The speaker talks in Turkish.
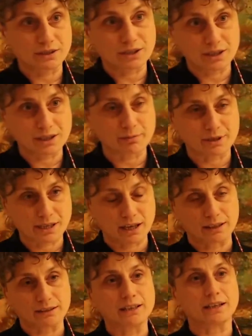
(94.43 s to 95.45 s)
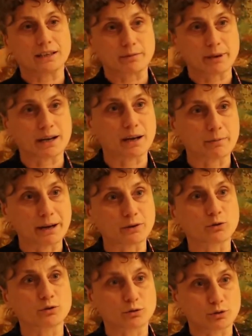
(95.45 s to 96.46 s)
ciddi bir saldırıyla da beraber
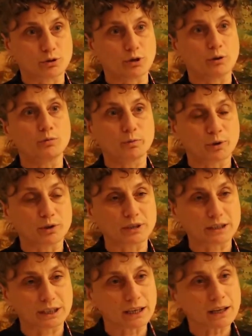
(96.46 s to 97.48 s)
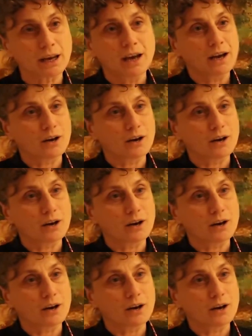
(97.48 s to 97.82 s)
yürütülüyor bu politikalar.